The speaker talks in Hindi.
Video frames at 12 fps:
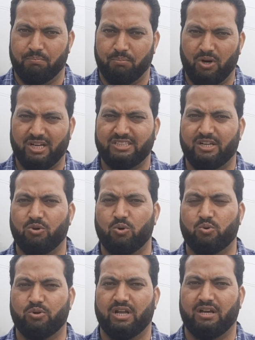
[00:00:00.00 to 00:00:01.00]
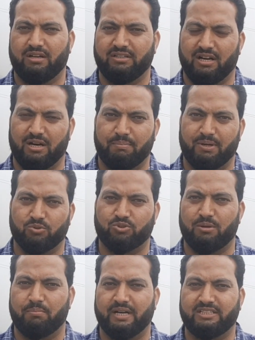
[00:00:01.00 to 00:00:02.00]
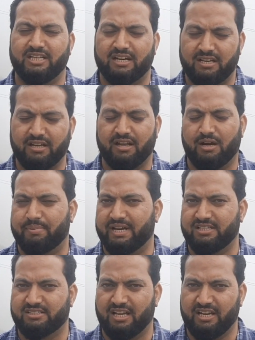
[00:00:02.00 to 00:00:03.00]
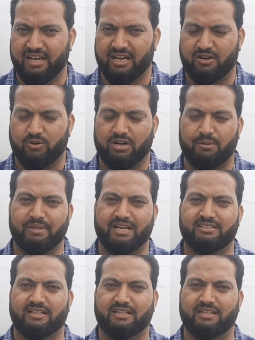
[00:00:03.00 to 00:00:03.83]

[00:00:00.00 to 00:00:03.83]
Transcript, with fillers: बहुत सारे लोगों ने यहाँ पर उसका बढ़ चढ़ कर यहाँ पर हिस्सा लिया और आप देख